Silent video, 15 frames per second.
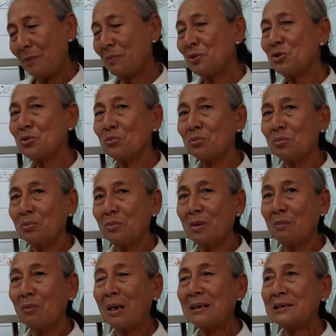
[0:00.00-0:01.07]
lê minh xuân à,
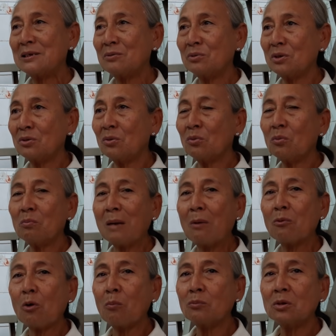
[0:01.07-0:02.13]
ờ, 3 triệu thì nó cũng
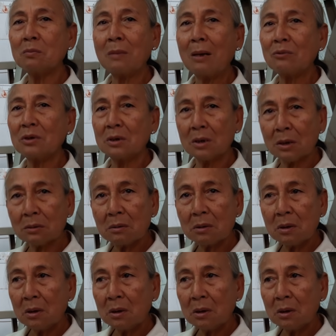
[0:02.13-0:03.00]
bao công nước bao gì hết